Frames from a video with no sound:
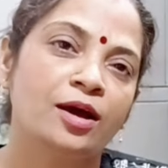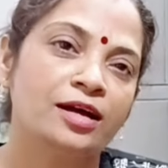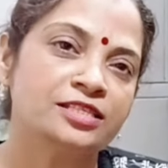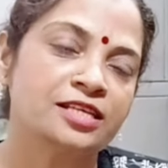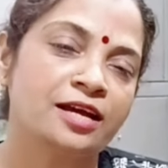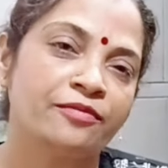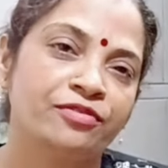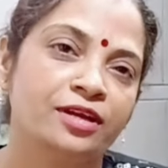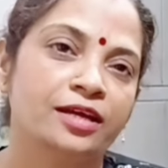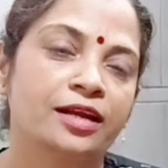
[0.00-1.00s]
अच्छा
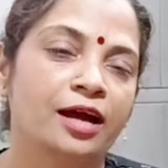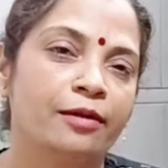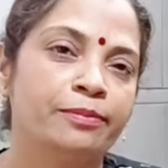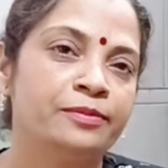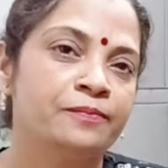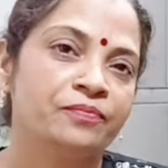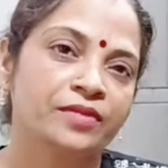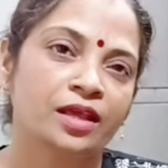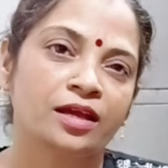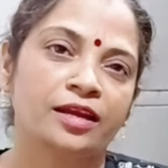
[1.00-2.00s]
फिगर आप
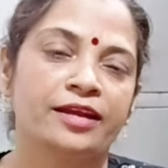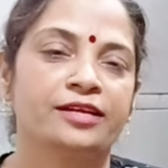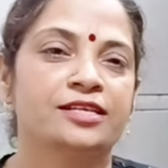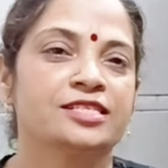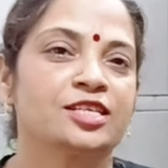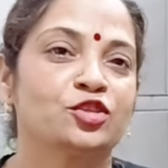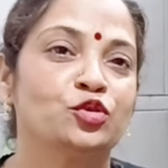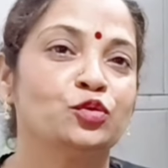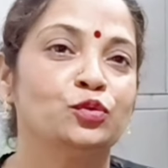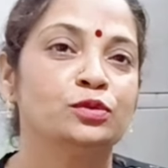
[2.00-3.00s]
क्रिएट कर सकते
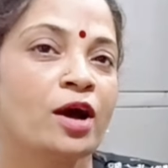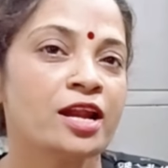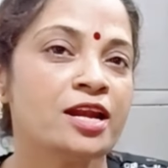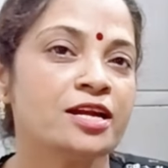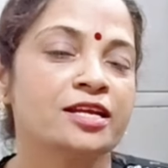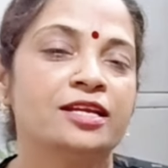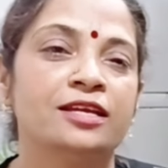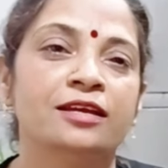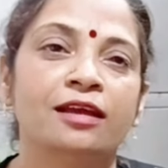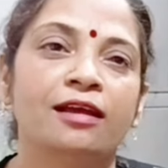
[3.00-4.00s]
हो हर
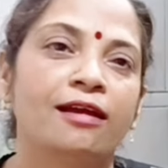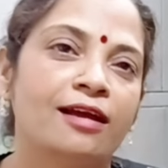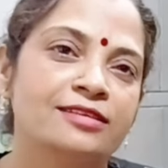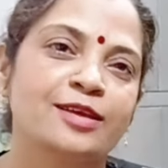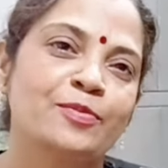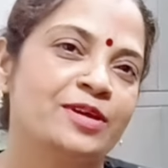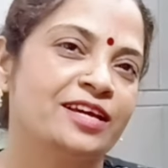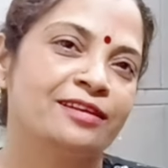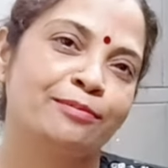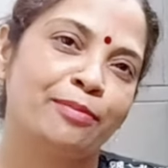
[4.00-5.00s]
लड़की ऐसा
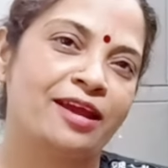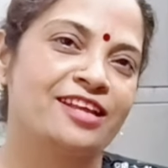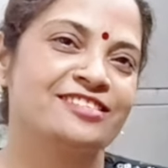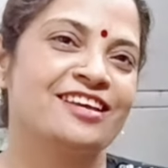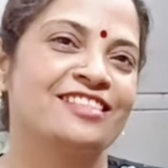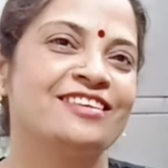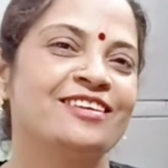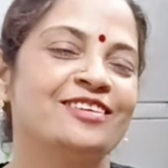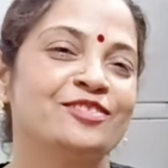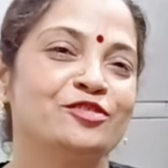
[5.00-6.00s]
फिगर पाना चाहती
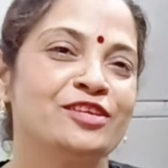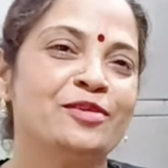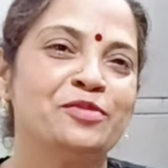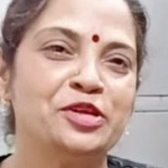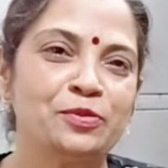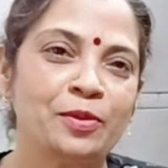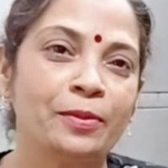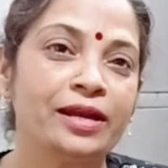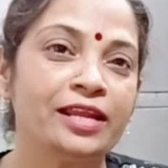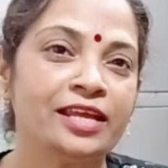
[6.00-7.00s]
है तो चलिए वीडियो में
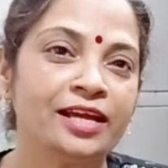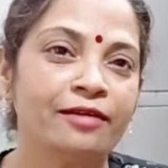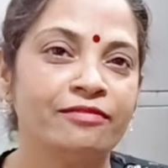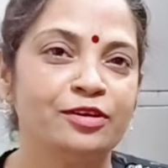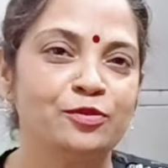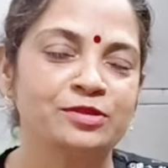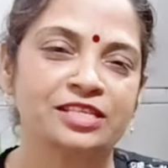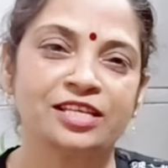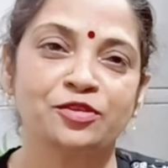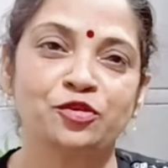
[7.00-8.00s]
बने रहिएगा वीडियो
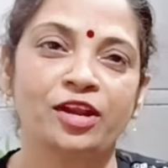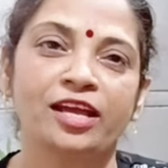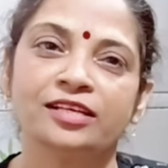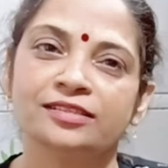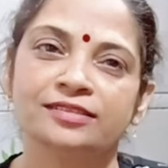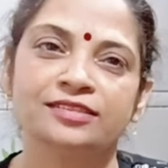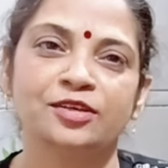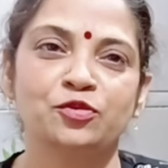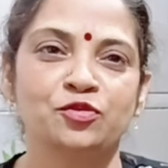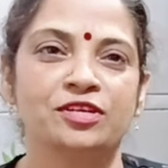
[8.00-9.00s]
पसंद आए तो लाइक
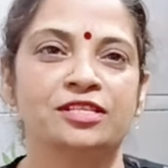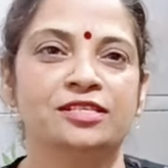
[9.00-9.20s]
ज़रूर कर